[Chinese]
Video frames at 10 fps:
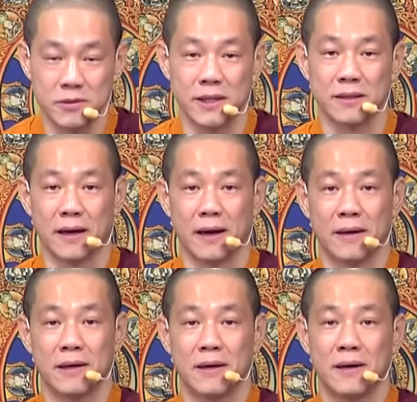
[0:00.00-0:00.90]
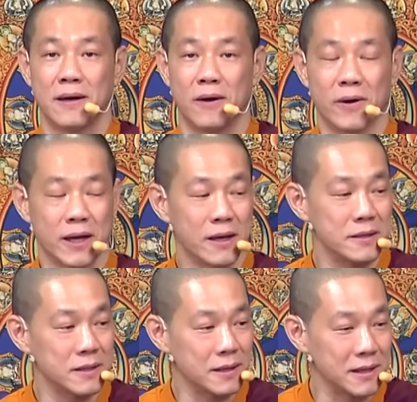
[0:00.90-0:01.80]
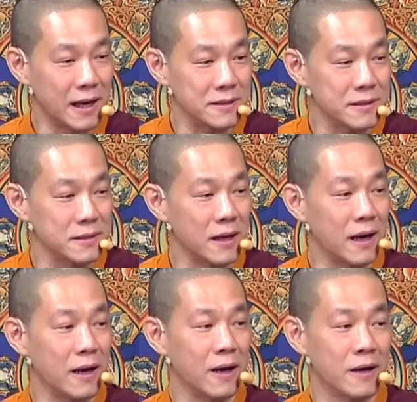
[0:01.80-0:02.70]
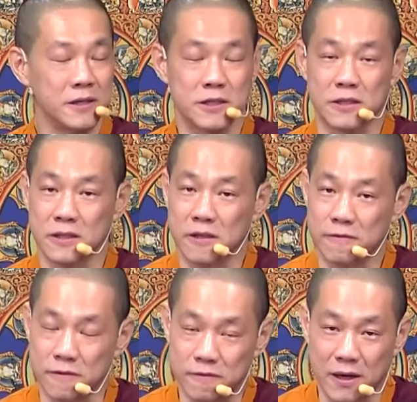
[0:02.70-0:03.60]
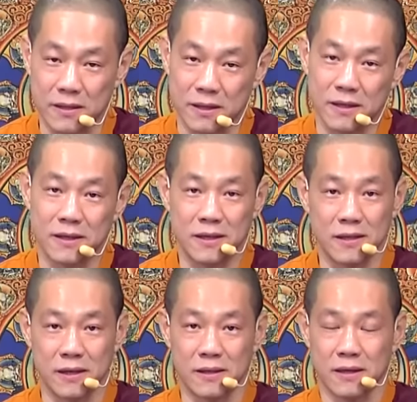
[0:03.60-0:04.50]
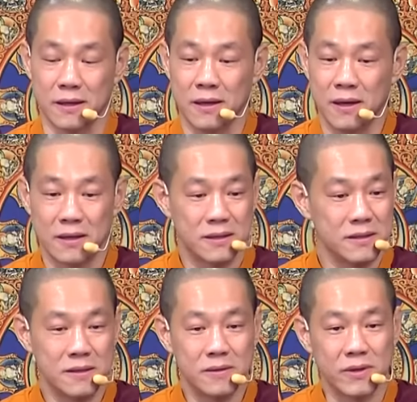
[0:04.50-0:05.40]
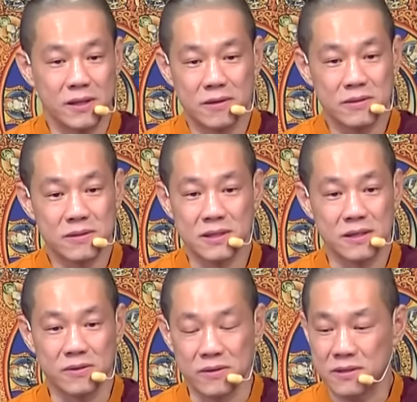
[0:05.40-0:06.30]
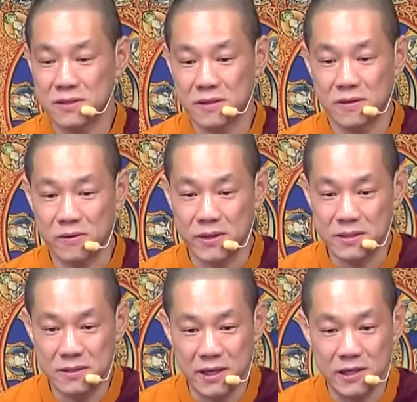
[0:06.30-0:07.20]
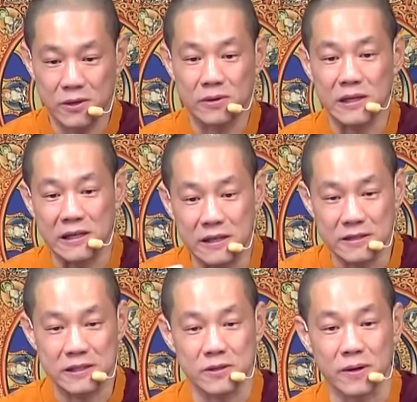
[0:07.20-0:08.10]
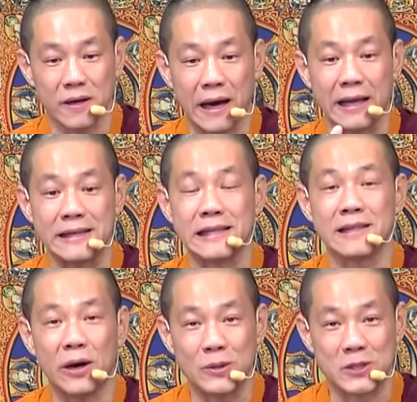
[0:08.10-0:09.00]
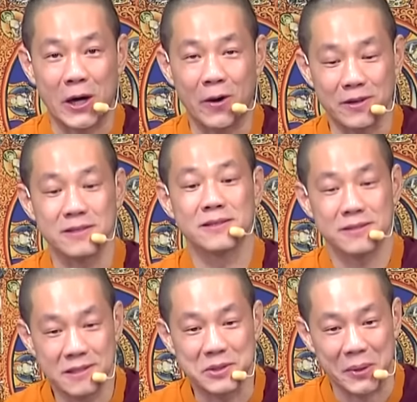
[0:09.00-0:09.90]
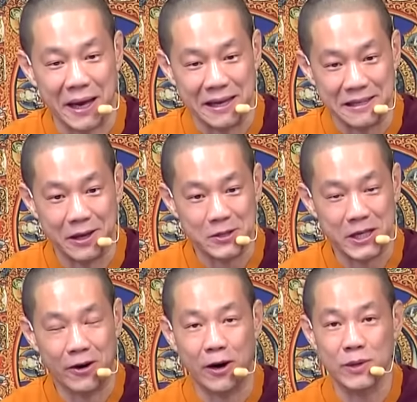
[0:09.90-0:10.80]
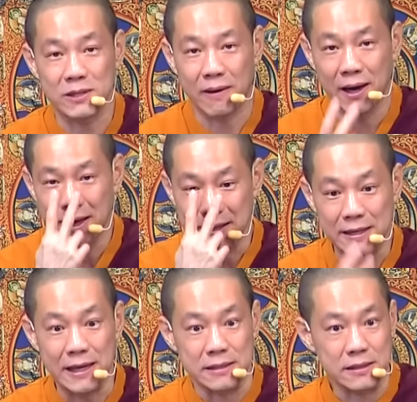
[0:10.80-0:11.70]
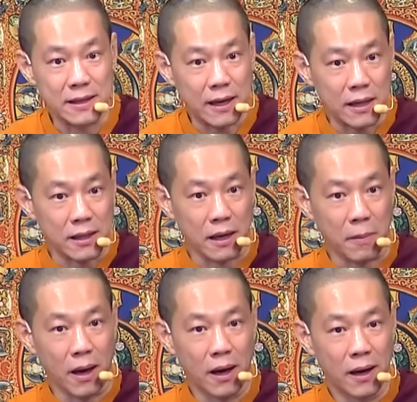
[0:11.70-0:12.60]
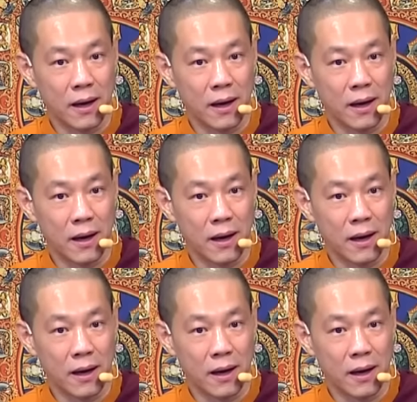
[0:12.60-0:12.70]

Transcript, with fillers: 见他。 哦，给他加持啦，施以佛法的利益等等。那这样鬼道众生有的时候会借由你的这种感应道交，你这是一种感应道交啊？为什么？你眼睛在看他嘛，